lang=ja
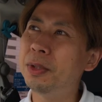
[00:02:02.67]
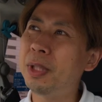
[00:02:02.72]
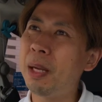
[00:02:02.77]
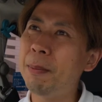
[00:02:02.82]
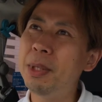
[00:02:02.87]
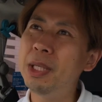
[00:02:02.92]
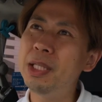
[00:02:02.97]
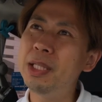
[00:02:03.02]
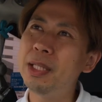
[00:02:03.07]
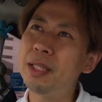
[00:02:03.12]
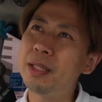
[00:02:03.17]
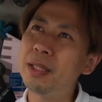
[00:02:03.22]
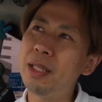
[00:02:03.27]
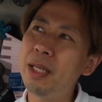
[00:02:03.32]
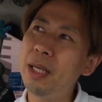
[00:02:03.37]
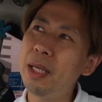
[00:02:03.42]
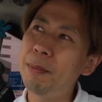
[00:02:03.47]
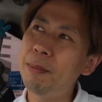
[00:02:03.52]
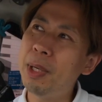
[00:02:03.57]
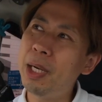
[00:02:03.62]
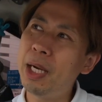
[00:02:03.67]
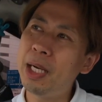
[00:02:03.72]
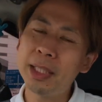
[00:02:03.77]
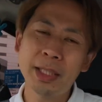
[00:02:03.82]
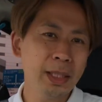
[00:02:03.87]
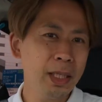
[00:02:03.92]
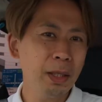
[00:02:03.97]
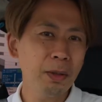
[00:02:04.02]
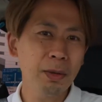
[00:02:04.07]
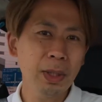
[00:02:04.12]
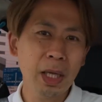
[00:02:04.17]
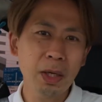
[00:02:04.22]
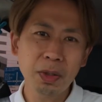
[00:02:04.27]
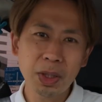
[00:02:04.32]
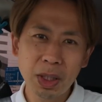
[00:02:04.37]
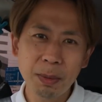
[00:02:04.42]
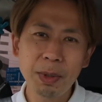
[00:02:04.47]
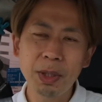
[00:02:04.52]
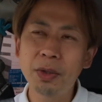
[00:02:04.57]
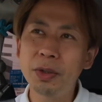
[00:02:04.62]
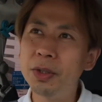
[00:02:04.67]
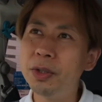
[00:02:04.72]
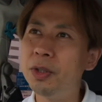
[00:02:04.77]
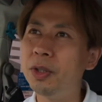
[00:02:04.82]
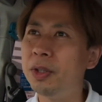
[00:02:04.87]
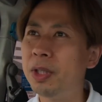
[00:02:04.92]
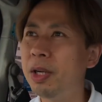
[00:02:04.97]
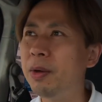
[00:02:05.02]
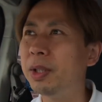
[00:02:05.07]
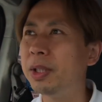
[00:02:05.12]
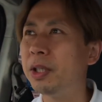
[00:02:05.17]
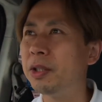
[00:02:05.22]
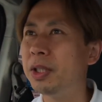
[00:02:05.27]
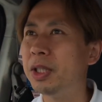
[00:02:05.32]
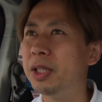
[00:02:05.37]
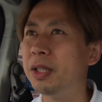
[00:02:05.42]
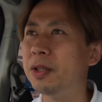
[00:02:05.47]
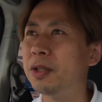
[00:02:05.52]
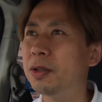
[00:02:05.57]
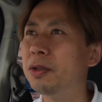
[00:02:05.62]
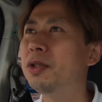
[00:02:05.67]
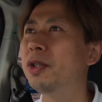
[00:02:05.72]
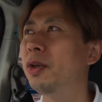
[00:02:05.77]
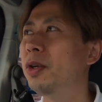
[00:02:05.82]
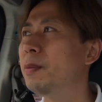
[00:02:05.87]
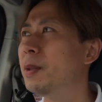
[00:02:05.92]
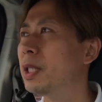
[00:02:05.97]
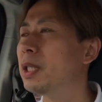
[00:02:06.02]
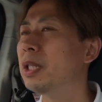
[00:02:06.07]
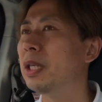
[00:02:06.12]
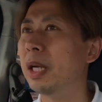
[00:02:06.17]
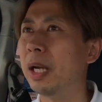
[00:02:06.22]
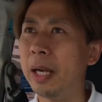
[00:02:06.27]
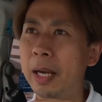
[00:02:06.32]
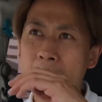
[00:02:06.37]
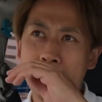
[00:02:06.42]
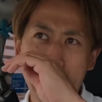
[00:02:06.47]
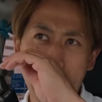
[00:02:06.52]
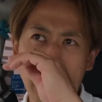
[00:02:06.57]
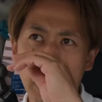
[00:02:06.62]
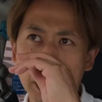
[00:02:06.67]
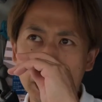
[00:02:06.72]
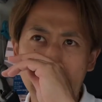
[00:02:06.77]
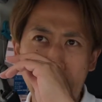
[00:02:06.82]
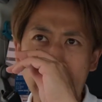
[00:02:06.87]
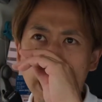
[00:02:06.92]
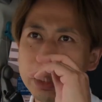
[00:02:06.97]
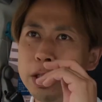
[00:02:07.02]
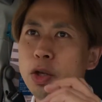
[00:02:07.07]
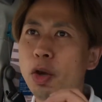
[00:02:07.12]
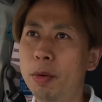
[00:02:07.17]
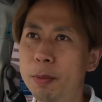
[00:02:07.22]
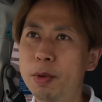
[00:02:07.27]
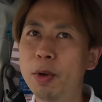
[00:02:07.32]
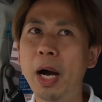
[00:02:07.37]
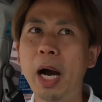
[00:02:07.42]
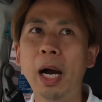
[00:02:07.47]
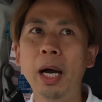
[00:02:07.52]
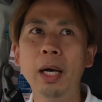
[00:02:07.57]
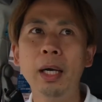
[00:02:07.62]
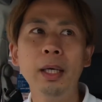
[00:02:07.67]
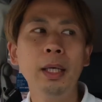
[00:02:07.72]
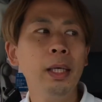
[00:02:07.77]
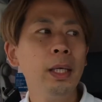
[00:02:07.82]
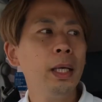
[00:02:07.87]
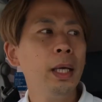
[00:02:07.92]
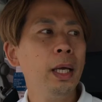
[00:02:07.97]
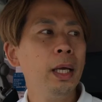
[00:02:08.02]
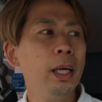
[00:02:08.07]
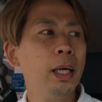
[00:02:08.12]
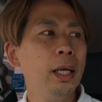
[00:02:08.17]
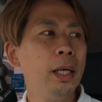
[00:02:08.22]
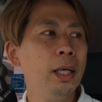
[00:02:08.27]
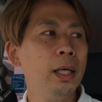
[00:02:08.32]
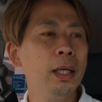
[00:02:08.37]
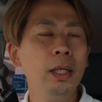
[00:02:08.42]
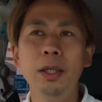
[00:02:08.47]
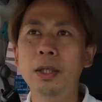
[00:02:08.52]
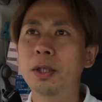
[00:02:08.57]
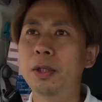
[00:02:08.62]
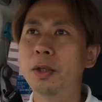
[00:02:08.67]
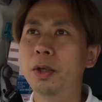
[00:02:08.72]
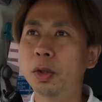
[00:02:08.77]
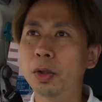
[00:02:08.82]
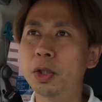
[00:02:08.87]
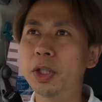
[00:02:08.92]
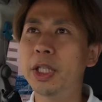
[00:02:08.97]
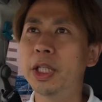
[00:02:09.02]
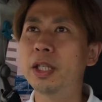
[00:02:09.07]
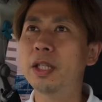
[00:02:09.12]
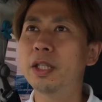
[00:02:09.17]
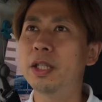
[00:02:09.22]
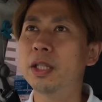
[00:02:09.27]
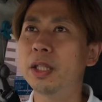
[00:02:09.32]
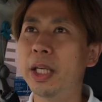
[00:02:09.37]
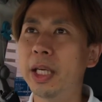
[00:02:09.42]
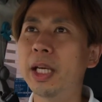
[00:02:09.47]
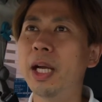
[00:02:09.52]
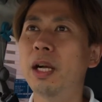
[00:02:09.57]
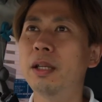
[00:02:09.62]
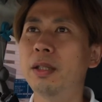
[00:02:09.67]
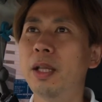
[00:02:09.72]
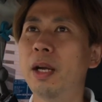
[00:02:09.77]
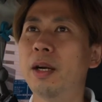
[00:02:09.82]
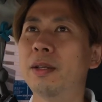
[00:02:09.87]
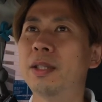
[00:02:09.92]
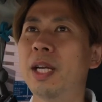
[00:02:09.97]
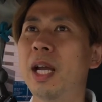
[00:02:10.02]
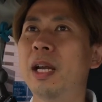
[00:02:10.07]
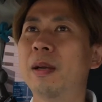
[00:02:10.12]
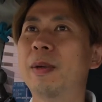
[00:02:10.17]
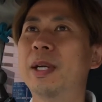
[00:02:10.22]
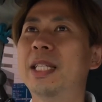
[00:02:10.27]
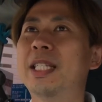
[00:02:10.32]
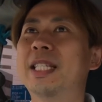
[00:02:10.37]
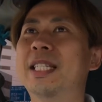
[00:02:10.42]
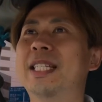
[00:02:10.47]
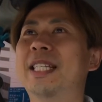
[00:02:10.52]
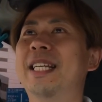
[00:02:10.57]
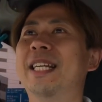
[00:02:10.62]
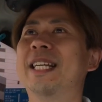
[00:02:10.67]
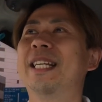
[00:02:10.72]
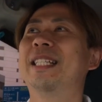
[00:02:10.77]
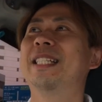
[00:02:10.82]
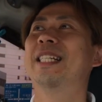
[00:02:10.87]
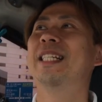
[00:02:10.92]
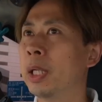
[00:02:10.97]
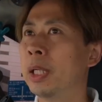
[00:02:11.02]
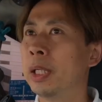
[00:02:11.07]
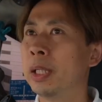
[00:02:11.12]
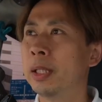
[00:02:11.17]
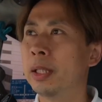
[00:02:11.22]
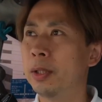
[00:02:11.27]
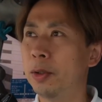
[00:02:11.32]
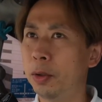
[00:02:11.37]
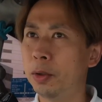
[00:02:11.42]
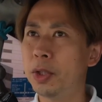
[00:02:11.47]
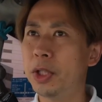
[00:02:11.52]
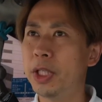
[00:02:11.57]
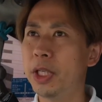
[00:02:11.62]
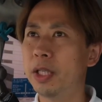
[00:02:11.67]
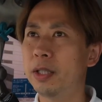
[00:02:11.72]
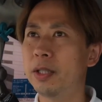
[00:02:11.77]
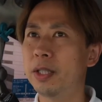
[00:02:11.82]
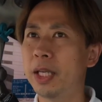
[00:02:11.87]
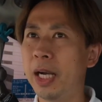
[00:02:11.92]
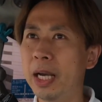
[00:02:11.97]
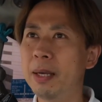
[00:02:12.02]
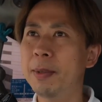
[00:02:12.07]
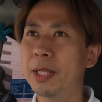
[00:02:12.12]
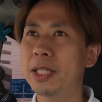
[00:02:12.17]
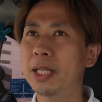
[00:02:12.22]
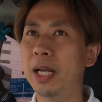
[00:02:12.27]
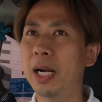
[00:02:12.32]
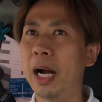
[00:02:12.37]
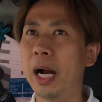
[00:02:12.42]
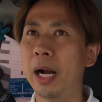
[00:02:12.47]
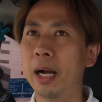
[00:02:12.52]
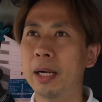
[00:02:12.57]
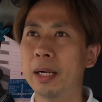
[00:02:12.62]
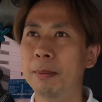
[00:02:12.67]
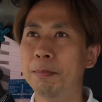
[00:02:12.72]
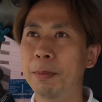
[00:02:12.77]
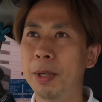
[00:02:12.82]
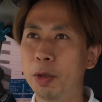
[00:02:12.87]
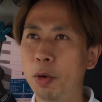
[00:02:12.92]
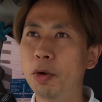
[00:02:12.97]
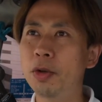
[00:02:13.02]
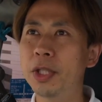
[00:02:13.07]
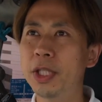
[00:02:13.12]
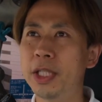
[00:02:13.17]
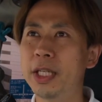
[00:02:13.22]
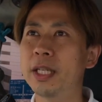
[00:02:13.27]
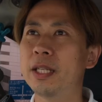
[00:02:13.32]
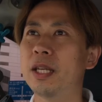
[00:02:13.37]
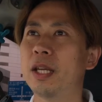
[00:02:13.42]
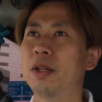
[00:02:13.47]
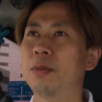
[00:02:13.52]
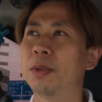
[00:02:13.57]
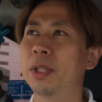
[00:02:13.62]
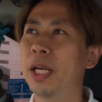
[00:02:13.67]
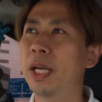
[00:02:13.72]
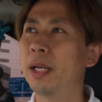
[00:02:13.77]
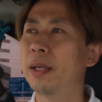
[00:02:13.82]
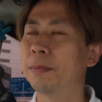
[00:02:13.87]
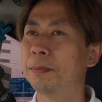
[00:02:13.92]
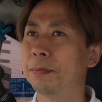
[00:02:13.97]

ためにですね、まあ、明日の楽しみというのをね私作っております。月曜日はロトろく企画でございます。ロトろく買いますから、まあ、ご口ですけどもね、